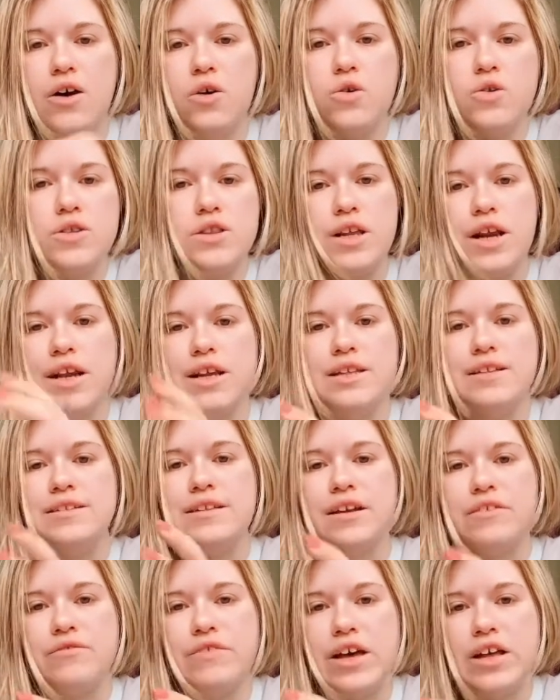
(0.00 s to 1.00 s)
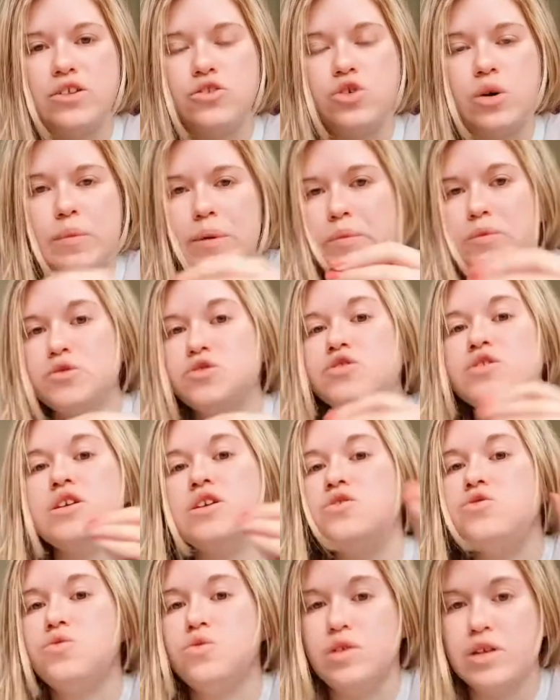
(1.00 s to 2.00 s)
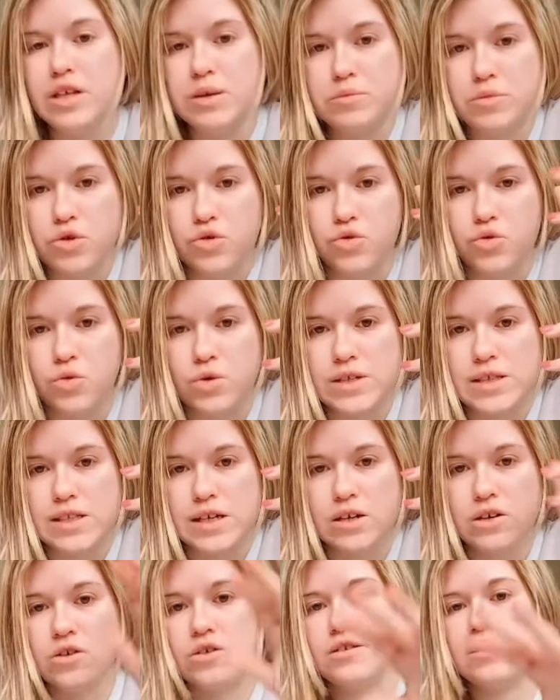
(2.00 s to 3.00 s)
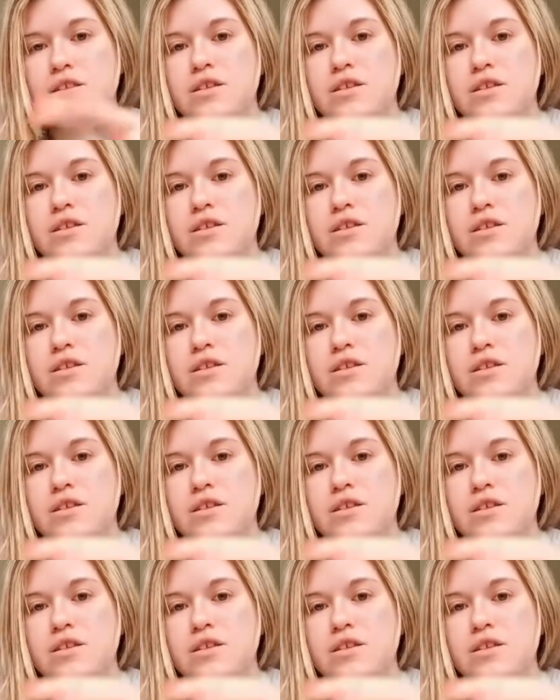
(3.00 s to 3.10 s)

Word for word: Oltre all'intervento ha proprio scritto un libro su questa cosa,